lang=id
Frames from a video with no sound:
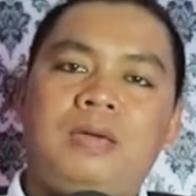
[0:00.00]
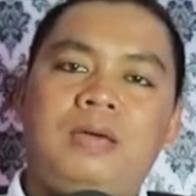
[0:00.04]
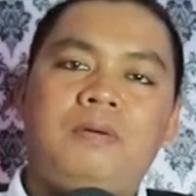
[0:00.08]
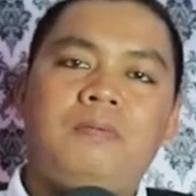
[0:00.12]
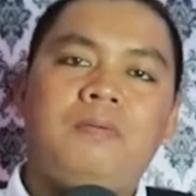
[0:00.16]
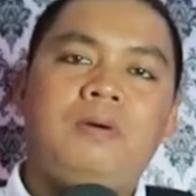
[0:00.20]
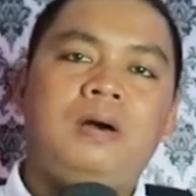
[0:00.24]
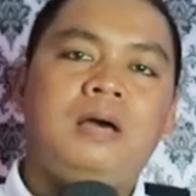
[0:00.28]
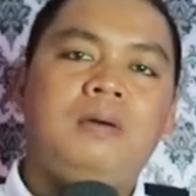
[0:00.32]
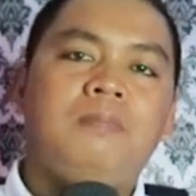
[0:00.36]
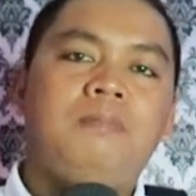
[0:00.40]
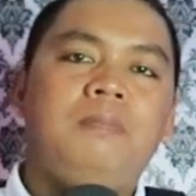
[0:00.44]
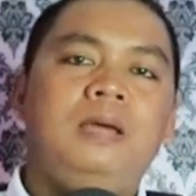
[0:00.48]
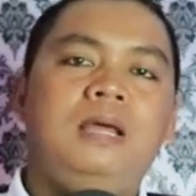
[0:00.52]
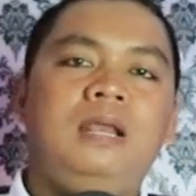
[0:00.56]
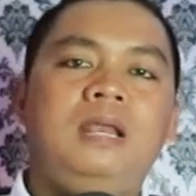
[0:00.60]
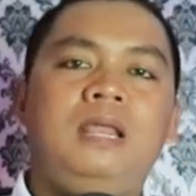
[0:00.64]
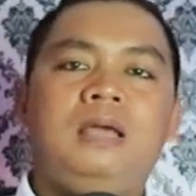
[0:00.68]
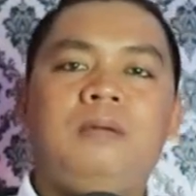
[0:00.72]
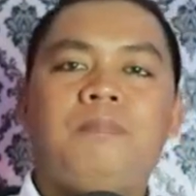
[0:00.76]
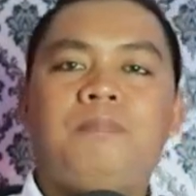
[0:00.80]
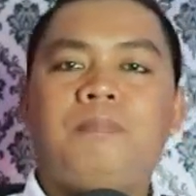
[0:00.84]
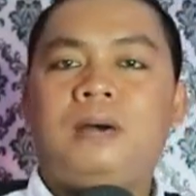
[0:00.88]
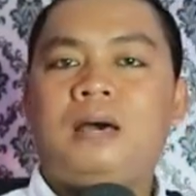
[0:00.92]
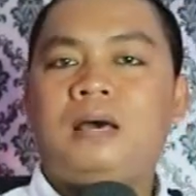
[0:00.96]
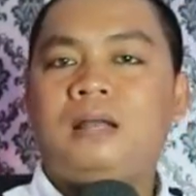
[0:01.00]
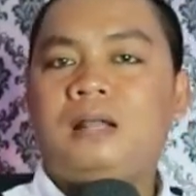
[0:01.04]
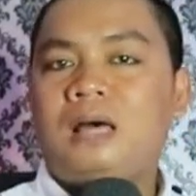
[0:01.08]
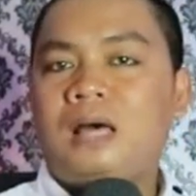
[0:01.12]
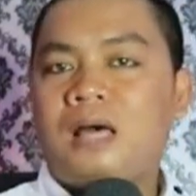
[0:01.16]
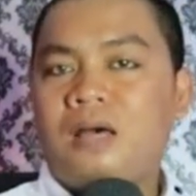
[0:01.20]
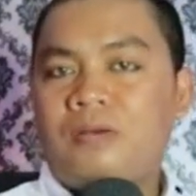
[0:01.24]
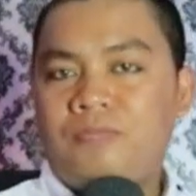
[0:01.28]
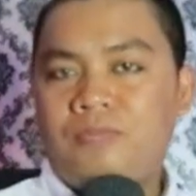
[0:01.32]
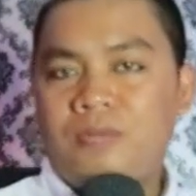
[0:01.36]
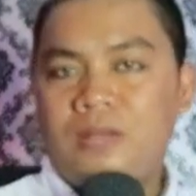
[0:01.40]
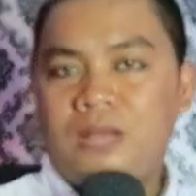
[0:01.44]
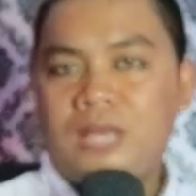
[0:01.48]
mewah milik
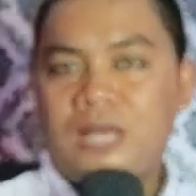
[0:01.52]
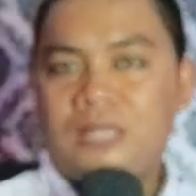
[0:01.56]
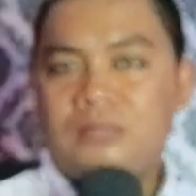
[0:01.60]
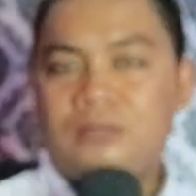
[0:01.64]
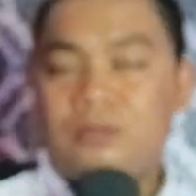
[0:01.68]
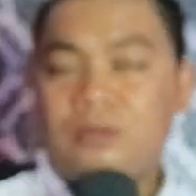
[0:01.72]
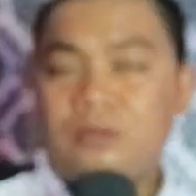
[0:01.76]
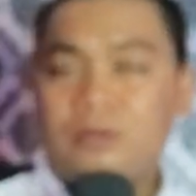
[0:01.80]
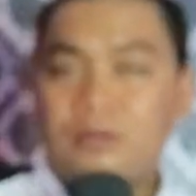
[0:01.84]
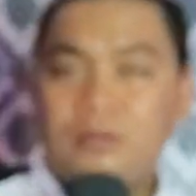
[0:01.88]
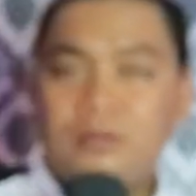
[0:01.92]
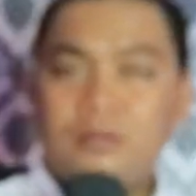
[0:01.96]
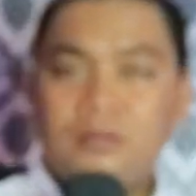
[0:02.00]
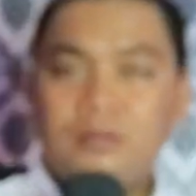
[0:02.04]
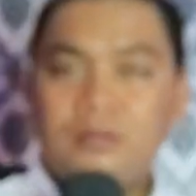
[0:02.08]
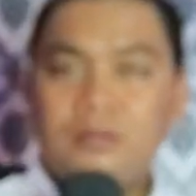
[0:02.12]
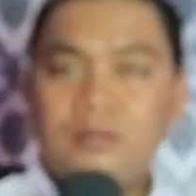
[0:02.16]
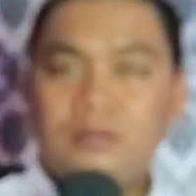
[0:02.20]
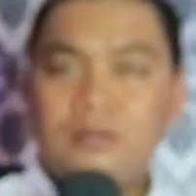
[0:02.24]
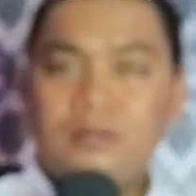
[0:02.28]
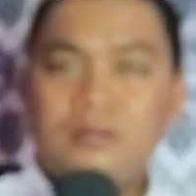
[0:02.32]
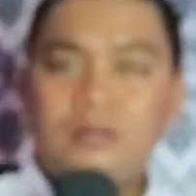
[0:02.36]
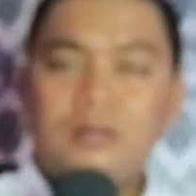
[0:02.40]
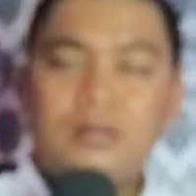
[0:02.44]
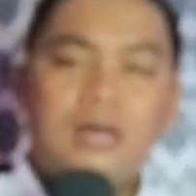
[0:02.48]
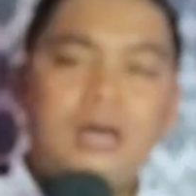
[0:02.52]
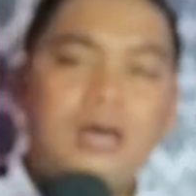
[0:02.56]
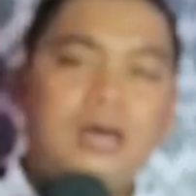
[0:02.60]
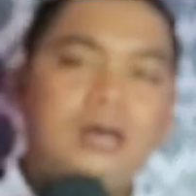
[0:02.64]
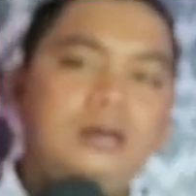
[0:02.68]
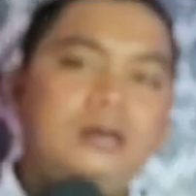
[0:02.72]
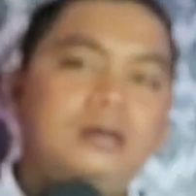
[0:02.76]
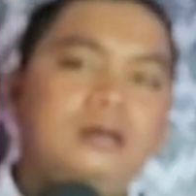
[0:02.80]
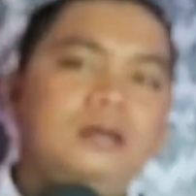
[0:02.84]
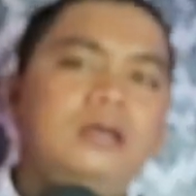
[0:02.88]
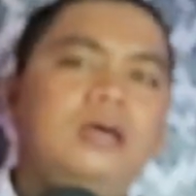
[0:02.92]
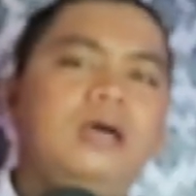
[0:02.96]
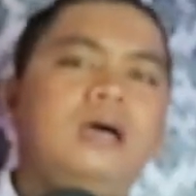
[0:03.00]
para afiliator.
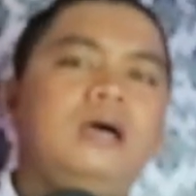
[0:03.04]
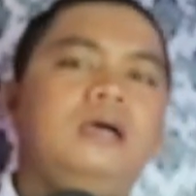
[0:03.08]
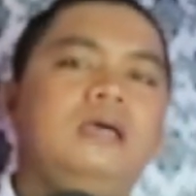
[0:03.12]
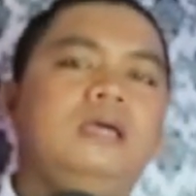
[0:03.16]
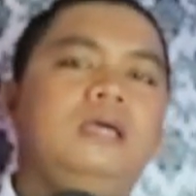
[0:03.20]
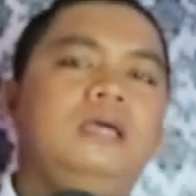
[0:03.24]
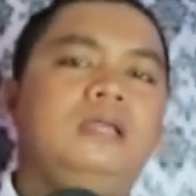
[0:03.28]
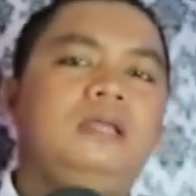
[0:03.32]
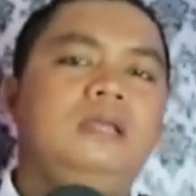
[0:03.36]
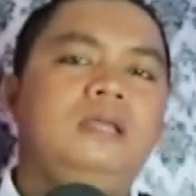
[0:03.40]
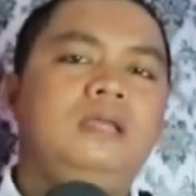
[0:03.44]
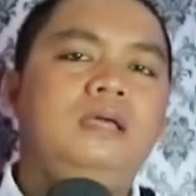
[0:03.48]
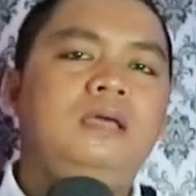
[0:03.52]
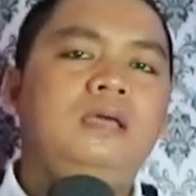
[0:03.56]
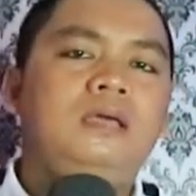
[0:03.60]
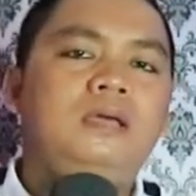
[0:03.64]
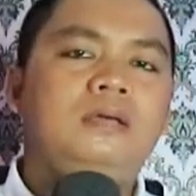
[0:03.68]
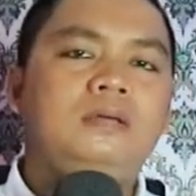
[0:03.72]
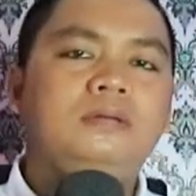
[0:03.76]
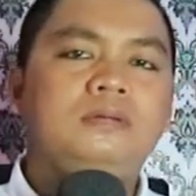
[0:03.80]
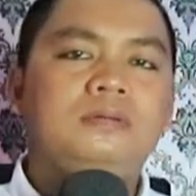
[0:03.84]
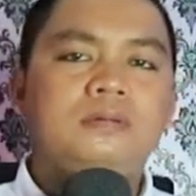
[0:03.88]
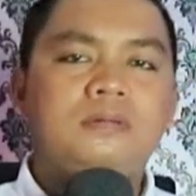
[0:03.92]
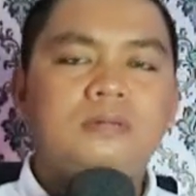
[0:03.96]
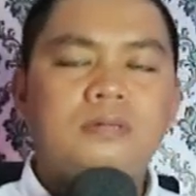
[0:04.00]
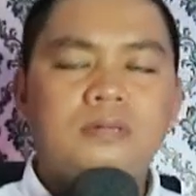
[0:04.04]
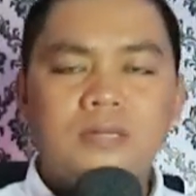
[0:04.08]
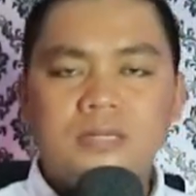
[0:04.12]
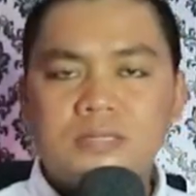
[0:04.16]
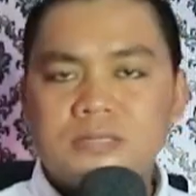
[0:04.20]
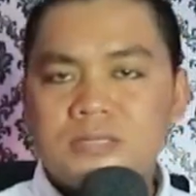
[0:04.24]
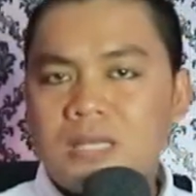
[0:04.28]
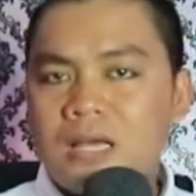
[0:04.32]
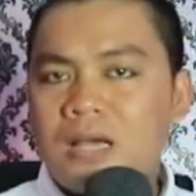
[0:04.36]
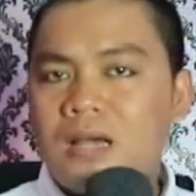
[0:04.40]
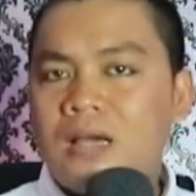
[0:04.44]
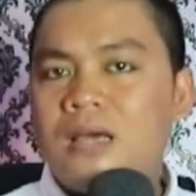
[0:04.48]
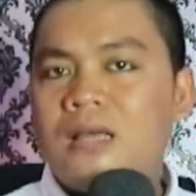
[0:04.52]
Dan ya ini
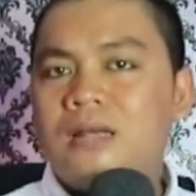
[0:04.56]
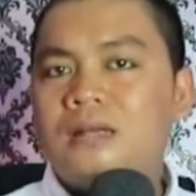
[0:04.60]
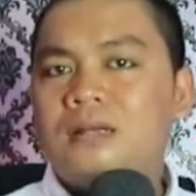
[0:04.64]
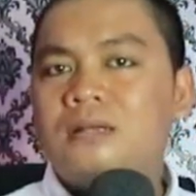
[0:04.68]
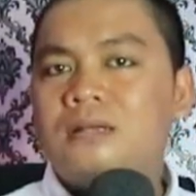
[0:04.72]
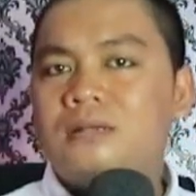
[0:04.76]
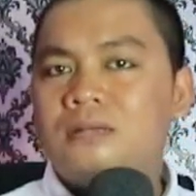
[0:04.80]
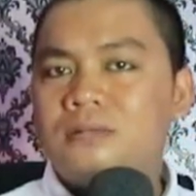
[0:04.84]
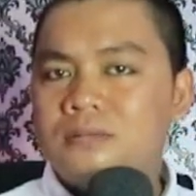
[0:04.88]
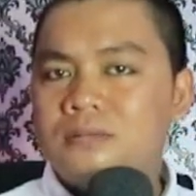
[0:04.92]
sangat